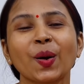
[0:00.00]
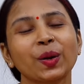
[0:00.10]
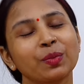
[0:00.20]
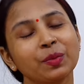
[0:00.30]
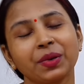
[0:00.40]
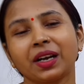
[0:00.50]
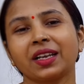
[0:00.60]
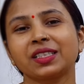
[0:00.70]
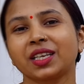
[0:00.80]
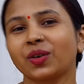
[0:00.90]
और अपनी
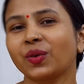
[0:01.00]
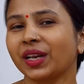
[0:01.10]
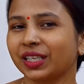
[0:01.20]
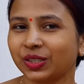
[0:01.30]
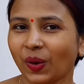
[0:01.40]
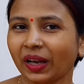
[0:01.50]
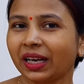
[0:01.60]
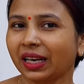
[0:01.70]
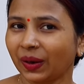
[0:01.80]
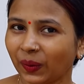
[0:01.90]
प्रेगनेंसी को एंजॉय
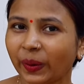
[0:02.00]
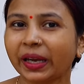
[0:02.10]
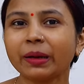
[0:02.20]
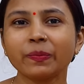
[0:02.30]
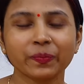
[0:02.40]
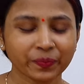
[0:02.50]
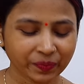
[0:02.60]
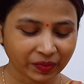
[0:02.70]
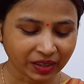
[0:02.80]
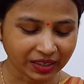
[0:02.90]
करें ओके
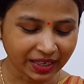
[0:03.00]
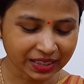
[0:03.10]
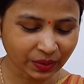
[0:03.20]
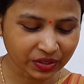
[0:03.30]
नेक्स्ट